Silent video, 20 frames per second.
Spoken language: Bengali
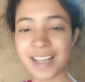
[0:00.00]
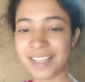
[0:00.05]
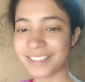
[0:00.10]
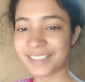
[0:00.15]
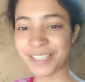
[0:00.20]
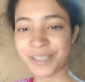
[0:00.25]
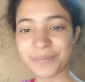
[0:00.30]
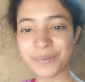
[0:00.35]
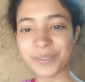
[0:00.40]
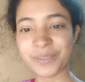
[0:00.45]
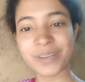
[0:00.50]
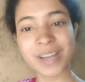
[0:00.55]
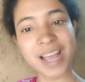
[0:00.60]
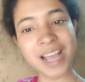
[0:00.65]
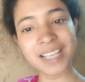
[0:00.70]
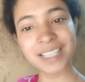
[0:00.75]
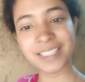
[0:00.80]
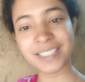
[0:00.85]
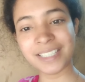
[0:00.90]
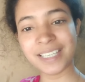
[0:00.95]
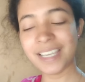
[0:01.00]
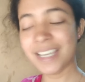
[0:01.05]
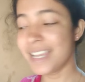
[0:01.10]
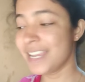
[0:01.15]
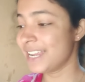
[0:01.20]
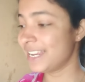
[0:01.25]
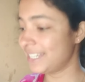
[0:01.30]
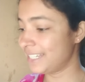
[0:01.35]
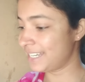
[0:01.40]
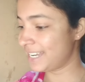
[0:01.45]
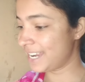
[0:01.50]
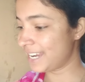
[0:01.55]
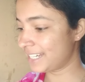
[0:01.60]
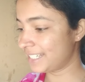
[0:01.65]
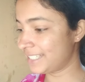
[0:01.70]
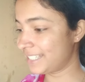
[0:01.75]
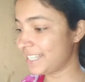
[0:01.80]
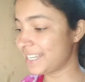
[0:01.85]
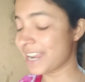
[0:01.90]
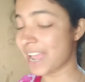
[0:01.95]
আজকের মতন আসছি
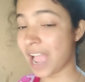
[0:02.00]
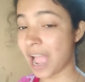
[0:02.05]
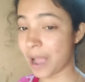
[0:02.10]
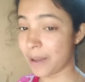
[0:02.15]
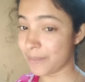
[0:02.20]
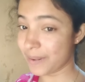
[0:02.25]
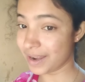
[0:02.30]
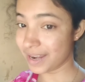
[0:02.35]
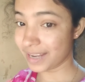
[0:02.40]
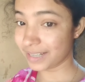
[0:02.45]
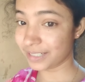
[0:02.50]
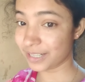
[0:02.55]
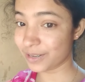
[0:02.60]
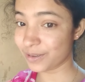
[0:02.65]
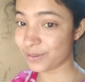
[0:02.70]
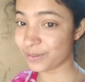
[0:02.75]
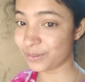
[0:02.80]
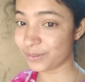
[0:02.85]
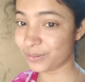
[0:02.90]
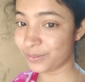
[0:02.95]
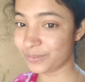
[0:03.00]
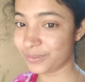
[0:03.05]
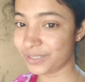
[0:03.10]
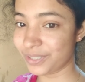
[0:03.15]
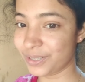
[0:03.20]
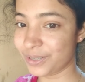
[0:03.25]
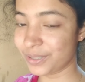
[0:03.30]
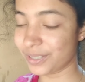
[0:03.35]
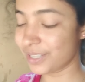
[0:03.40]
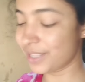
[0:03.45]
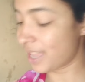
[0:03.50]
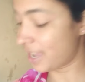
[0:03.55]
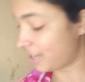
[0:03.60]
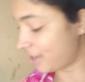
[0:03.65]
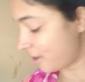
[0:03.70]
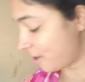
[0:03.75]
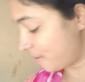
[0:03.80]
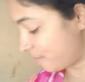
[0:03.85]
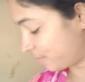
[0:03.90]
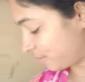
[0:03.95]
নেক্সট দিন আবার একটা নতুন ভিডিওতে
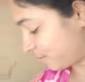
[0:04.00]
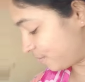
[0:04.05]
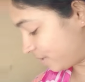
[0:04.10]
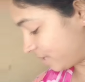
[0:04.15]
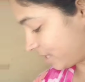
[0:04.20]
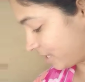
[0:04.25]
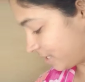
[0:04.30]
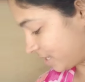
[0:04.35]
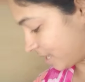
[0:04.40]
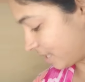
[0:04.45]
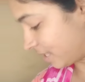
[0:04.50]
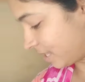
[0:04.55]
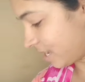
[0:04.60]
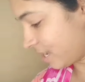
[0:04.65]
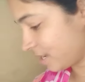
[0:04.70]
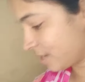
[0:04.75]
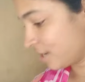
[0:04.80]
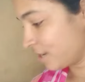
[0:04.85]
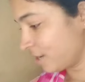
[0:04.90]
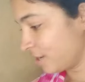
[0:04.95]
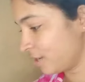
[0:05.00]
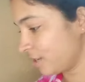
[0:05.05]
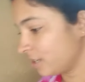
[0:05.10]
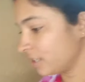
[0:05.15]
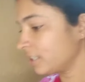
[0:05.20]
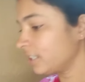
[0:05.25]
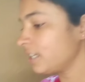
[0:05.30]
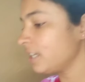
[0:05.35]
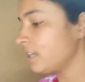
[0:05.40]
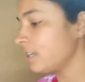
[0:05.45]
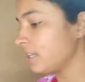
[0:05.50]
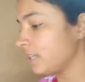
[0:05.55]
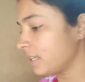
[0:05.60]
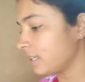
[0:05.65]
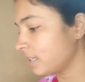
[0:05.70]
দেখা হবে তোমাদের সাথে কি